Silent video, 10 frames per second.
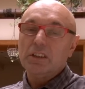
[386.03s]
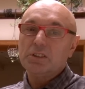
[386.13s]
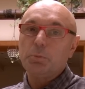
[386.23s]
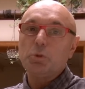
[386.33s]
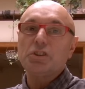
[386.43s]

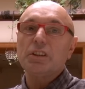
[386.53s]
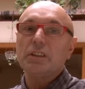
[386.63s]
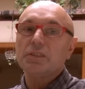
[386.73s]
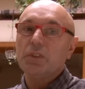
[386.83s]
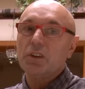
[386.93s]
spójrzcie
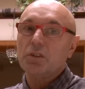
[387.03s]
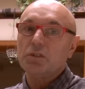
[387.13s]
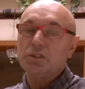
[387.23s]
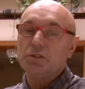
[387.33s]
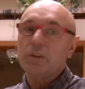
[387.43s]
na swoich
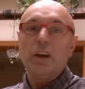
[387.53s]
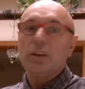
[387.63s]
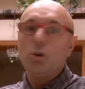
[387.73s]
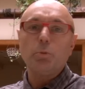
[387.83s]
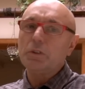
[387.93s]
rodziców, i
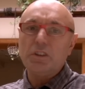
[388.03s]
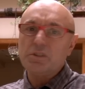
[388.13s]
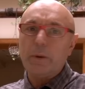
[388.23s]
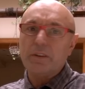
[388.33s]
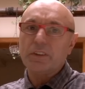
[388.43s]
no,
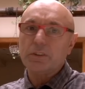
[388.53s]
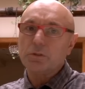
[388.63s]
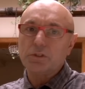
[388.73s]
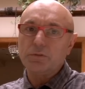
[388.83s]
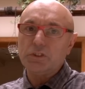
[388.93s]
is perfect
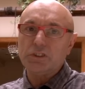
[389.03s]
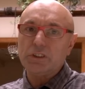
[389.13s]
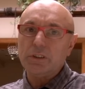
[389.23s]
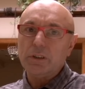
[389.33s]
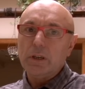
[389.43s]

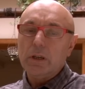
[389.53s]
oczywiście,